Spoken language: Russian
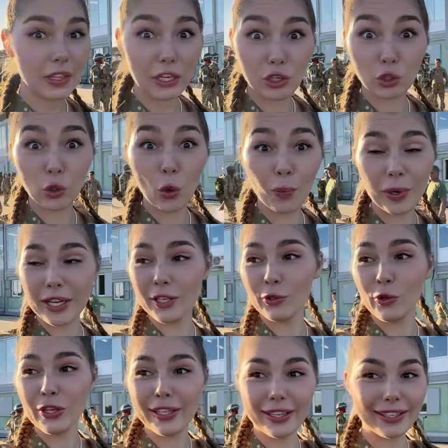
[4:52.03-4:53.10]
что
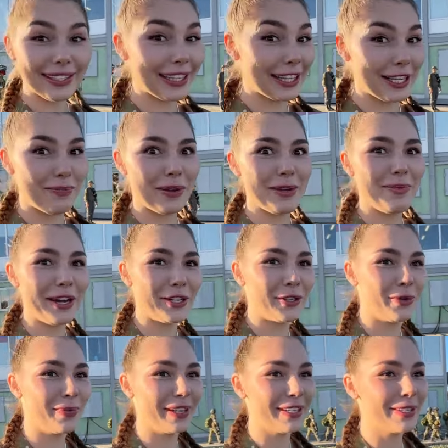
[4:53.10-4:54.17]
происходит, иногда ты не понимаешь,
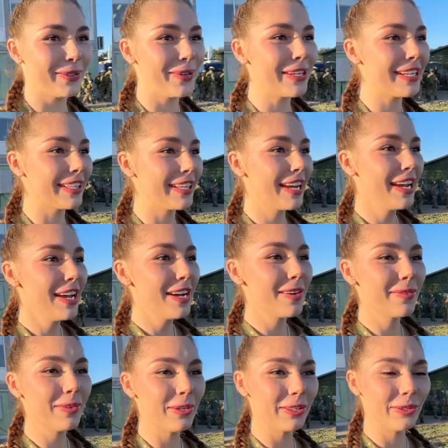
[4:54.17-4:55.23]
что происходит,
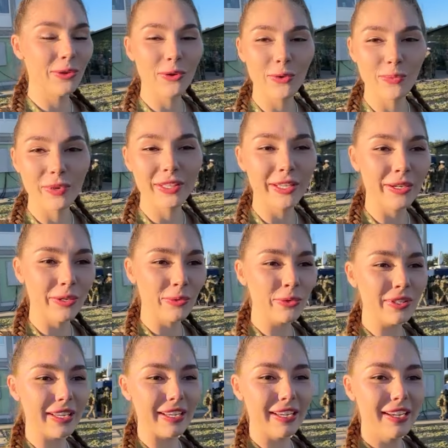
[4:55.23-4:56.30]
вот, но было
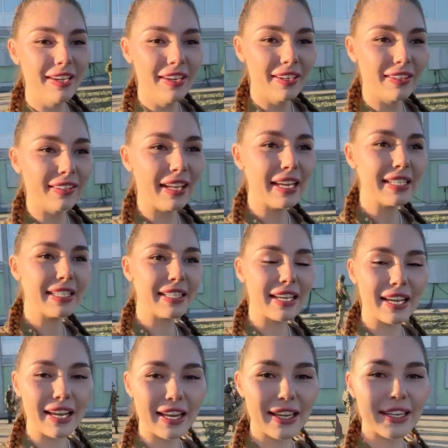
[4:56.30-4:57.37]
круто,
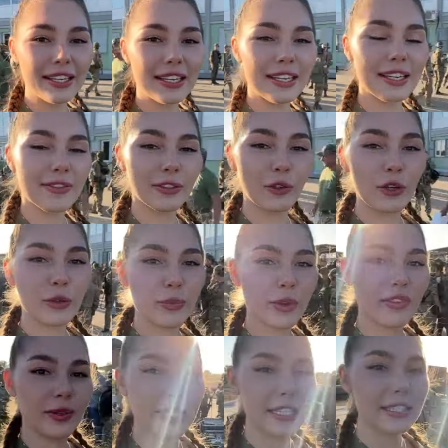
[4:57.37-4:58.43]
классно, и в итоге
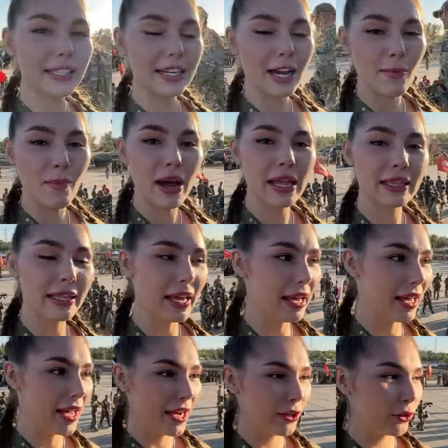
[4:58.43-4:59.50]
победила команда
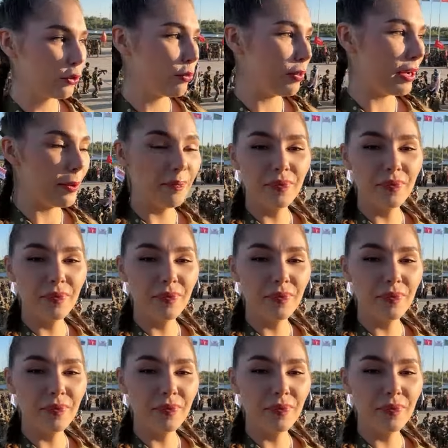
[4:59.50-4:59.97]
Ахтуба,